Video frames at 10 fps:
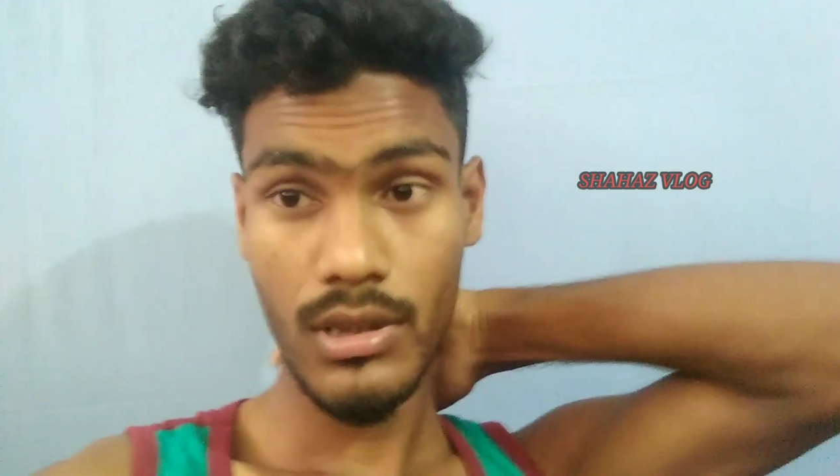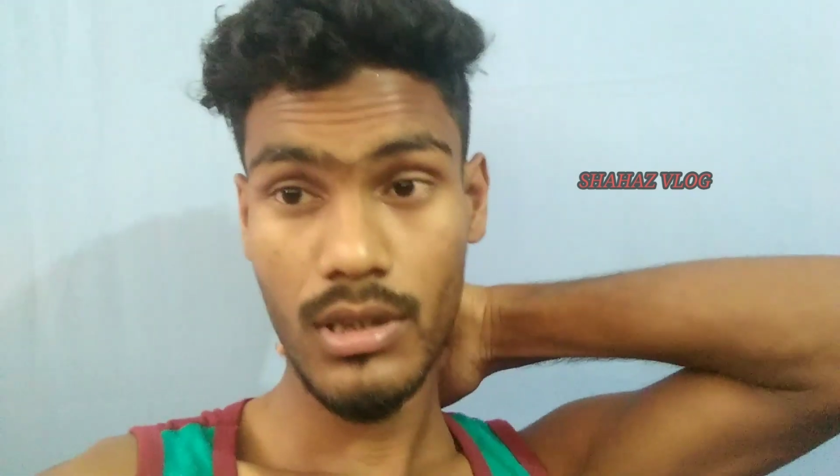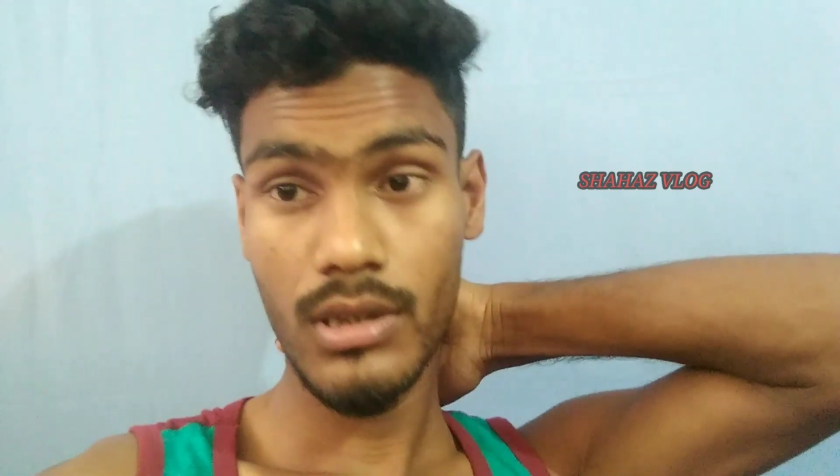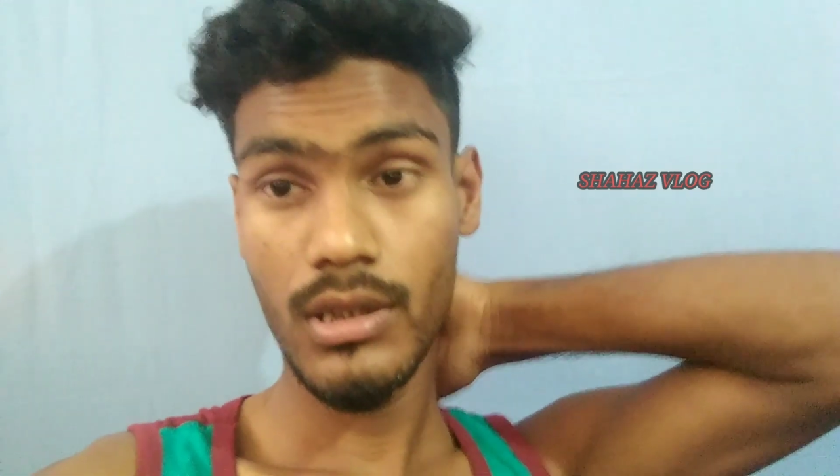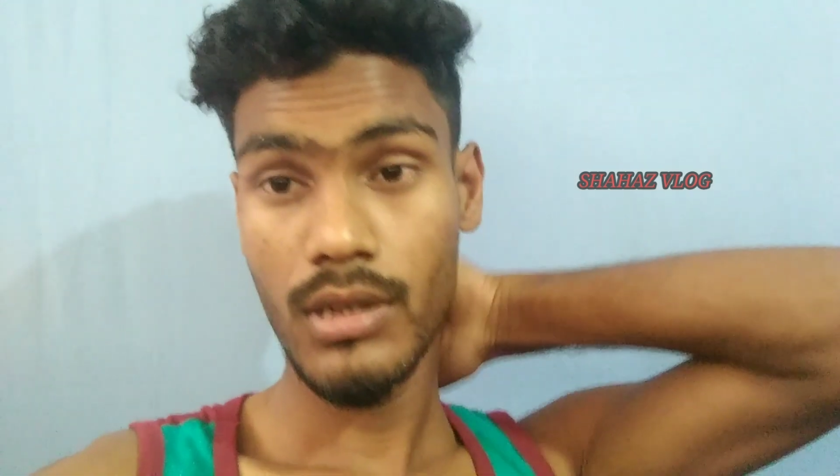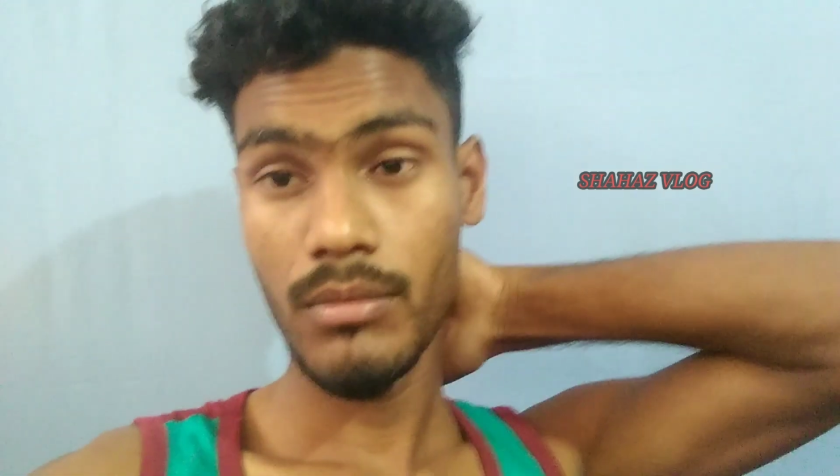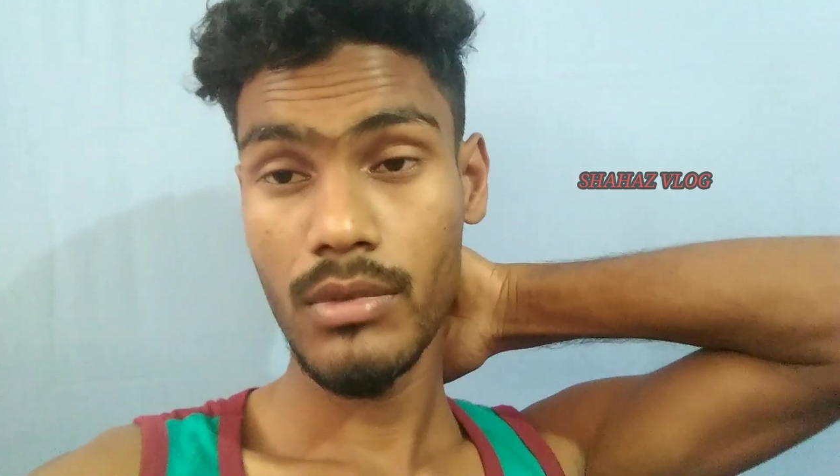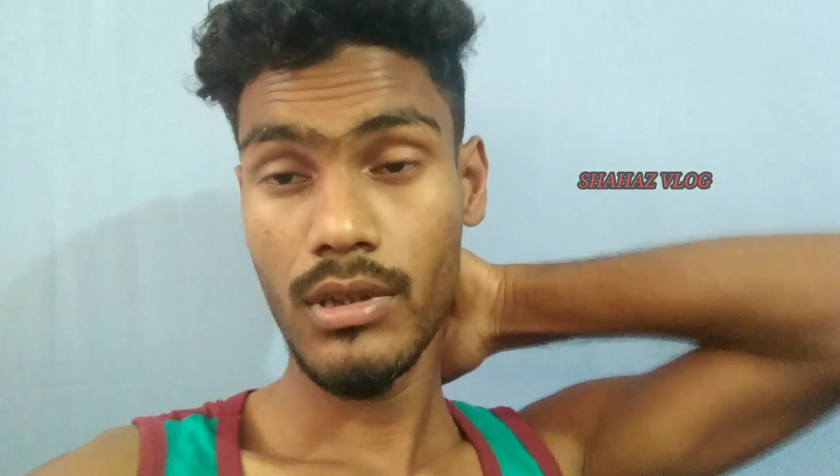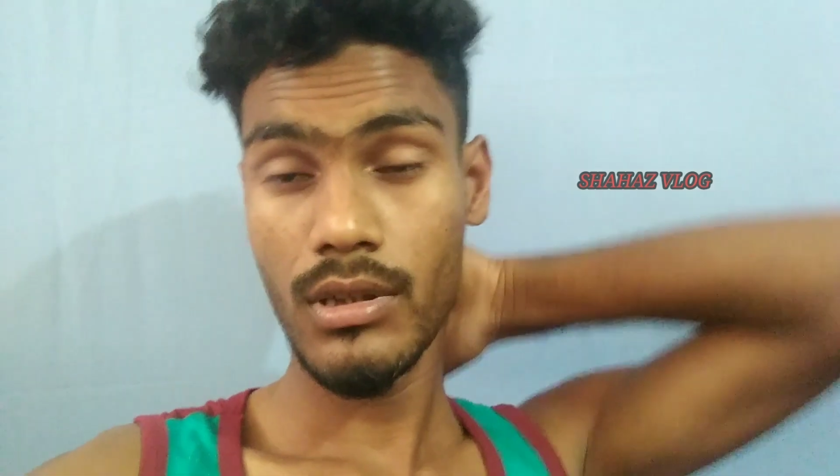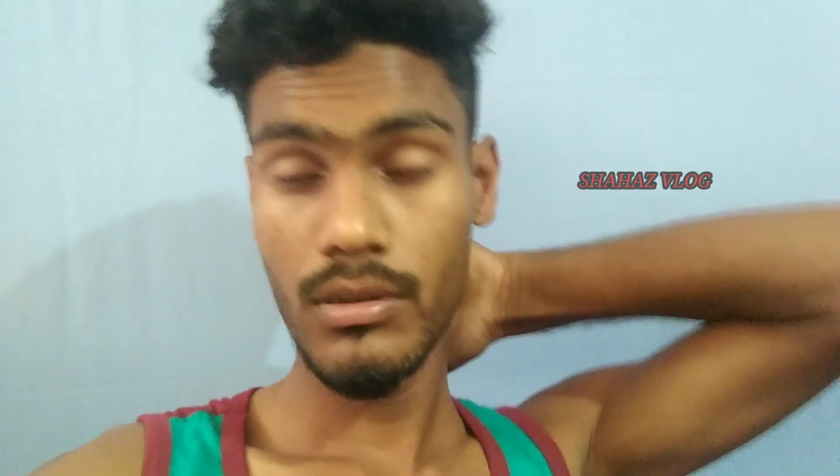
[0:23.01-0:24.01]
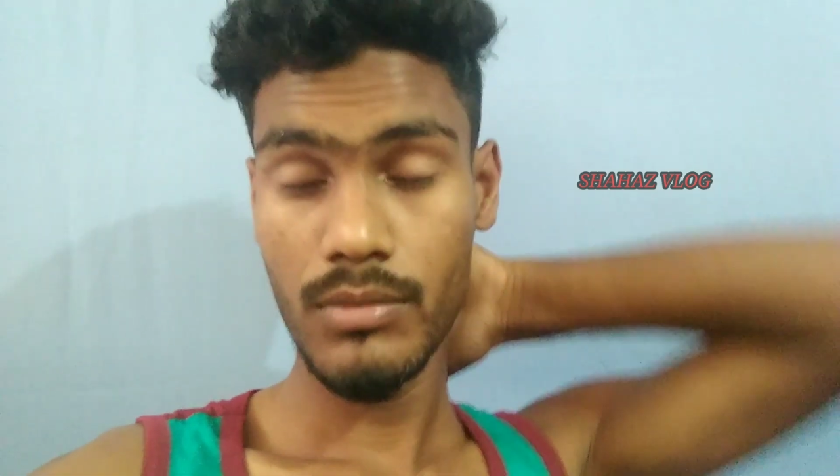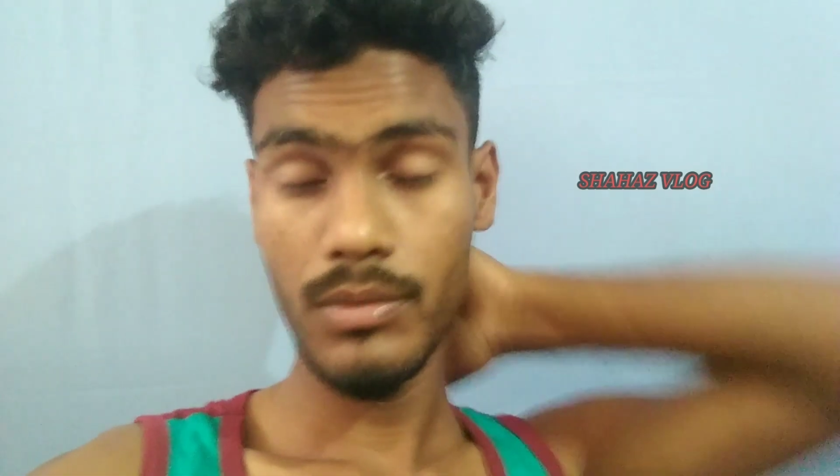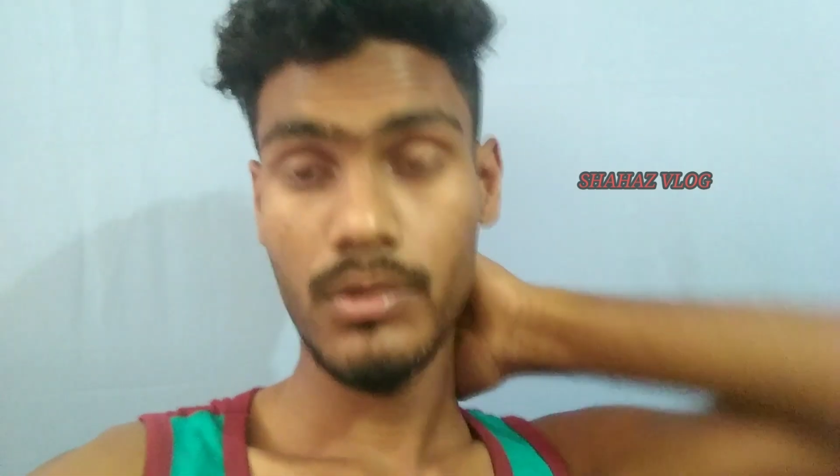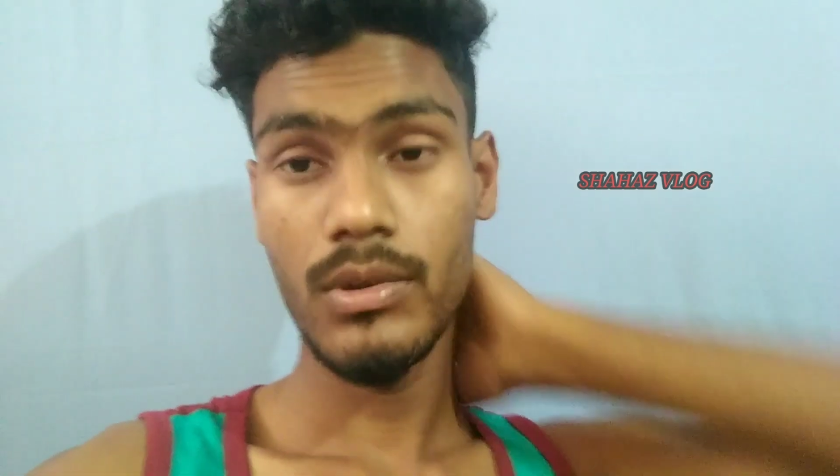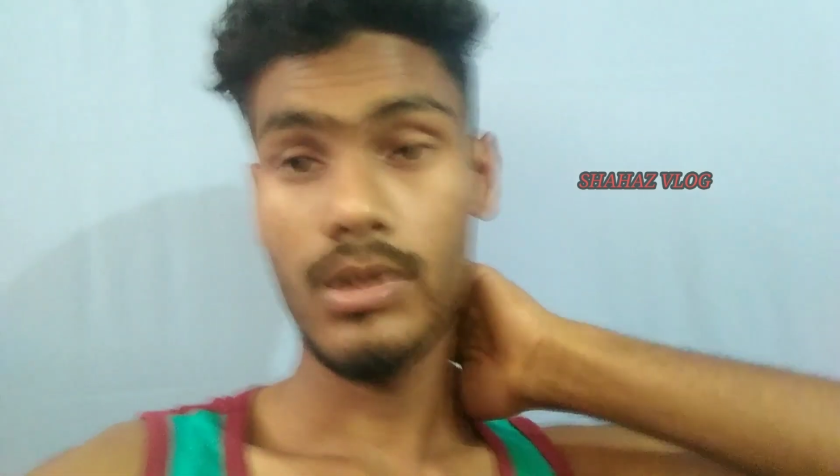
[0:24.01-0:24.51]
के लिए जाना पड़ेगा आप सभी को